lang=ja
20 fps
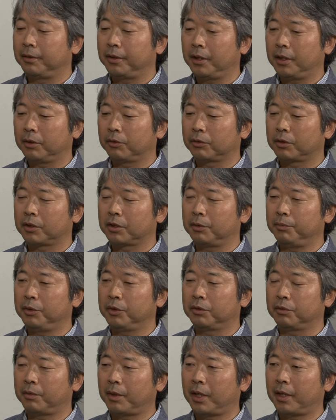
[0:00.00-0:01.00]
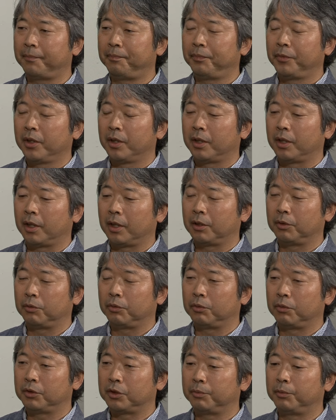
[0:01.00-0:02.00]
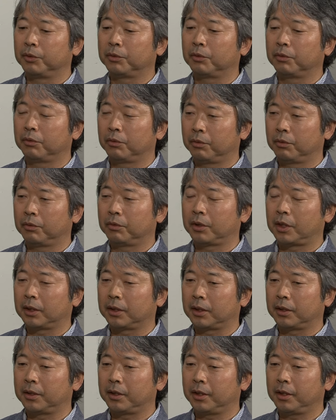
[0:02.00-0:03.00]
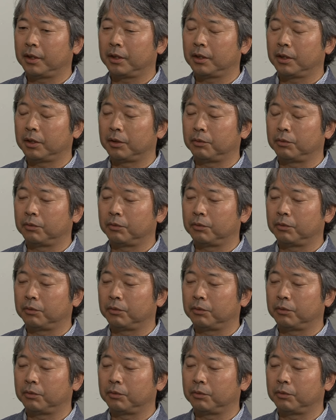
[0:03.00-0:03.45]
で土佐清水は地元の方で